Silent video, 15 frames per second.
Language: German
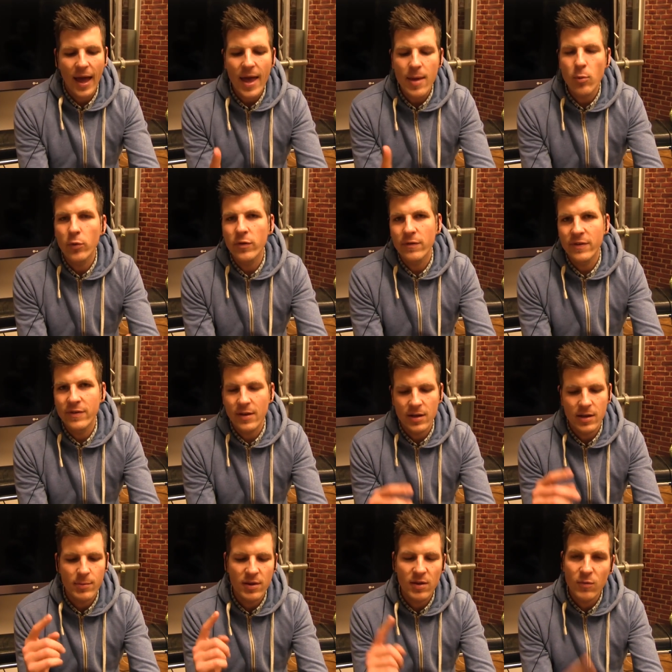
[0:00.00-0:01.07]
drei Bösewichter,
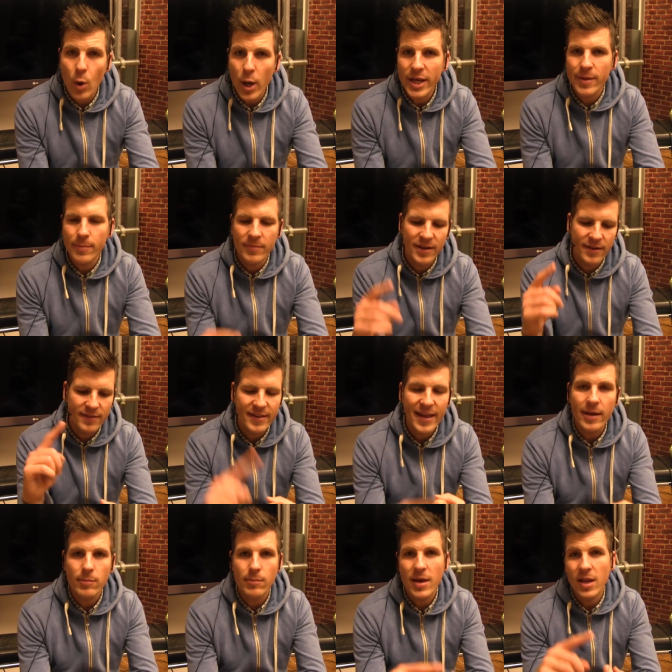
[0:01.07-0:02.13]
nämlich Venom, den
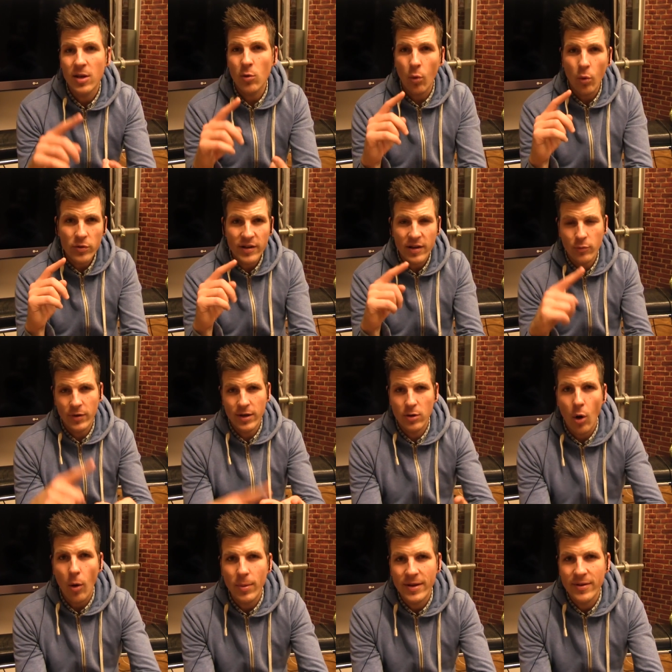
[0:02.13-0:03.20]
Sandman und den Green
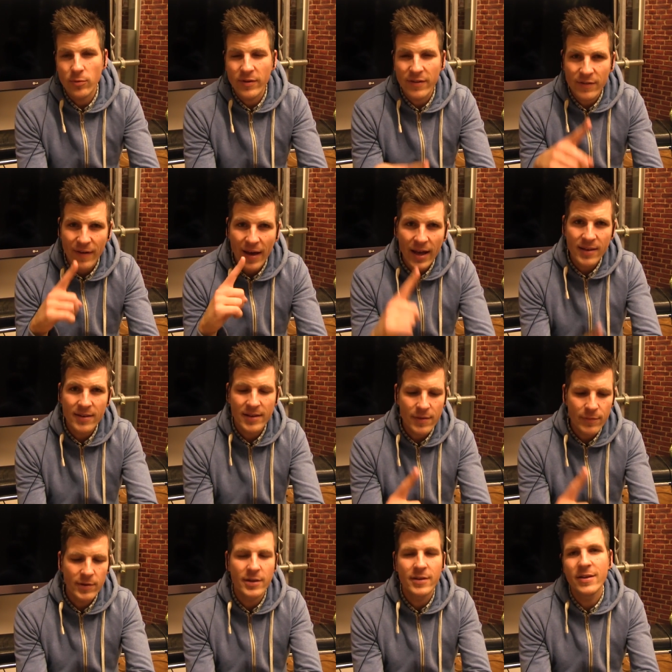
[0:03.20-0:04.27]
Goblin und das waren
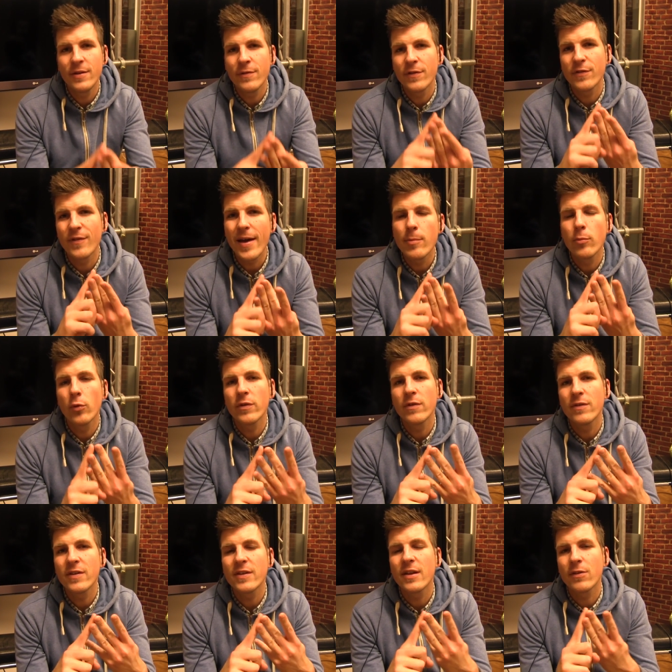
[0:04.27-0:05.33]
definitiv zwei
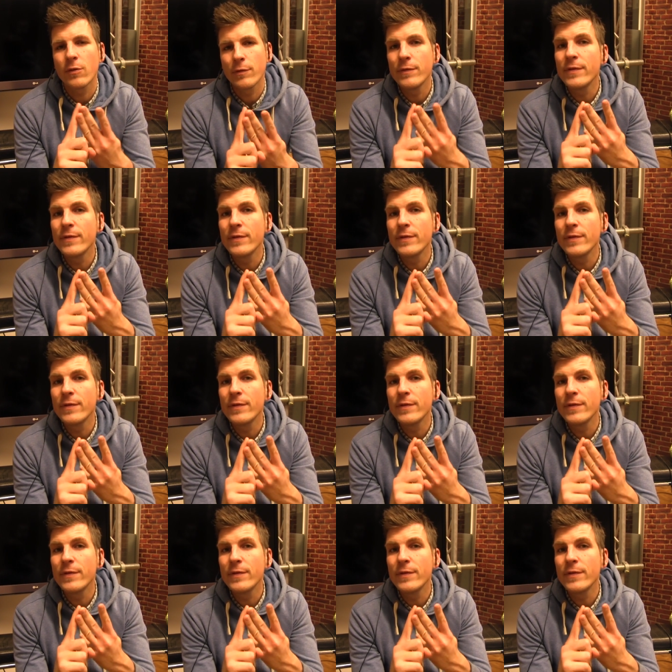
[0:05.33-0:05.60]
Bösewichter zu